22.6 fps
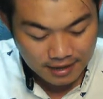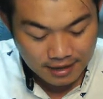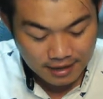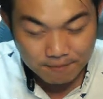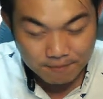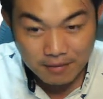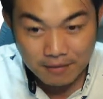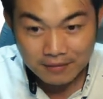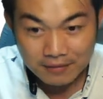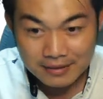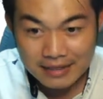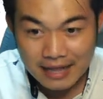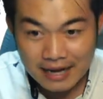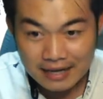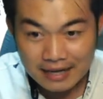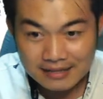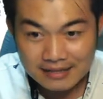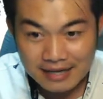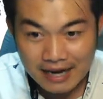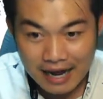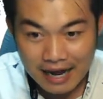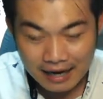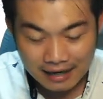แปลว่าตั้ง
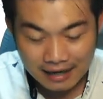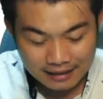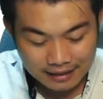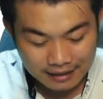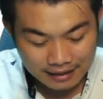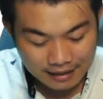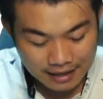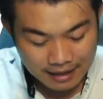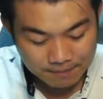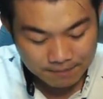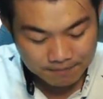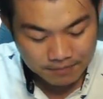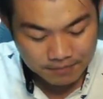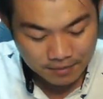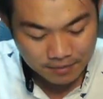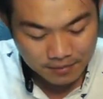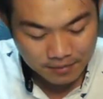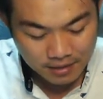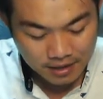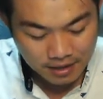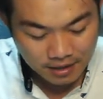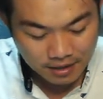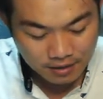ฉากนะครับ
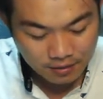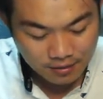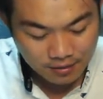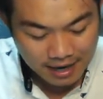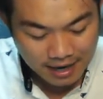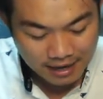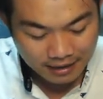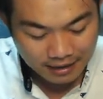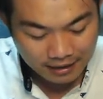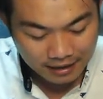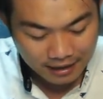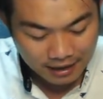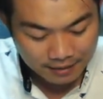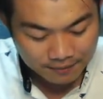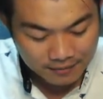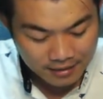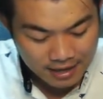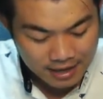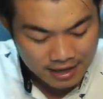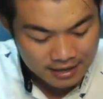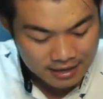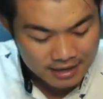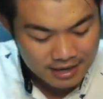perpendicular นะครับ
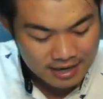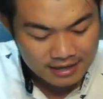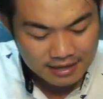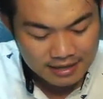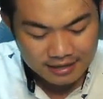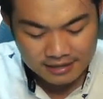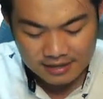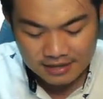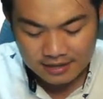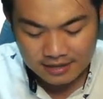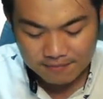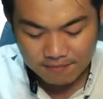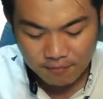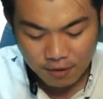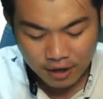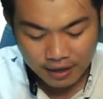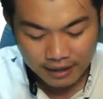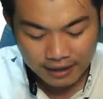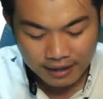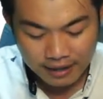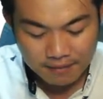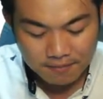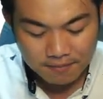น่าจะเจอบ่อย
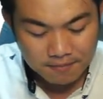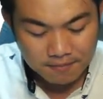กัน